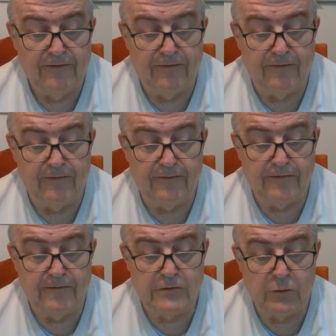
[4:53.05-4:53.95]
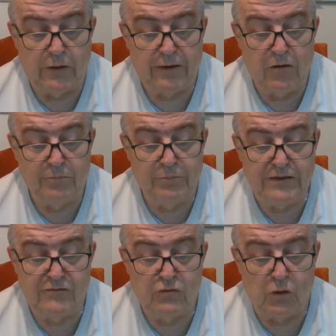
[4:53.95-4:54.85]
euh, sur la grande
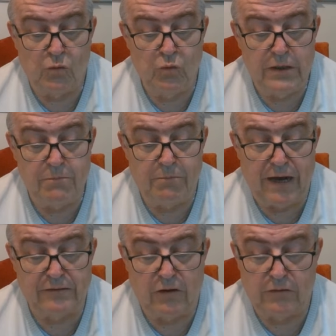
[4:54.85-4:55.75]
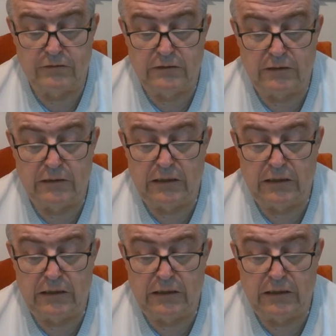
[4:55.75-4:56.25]
piste, 8 partante.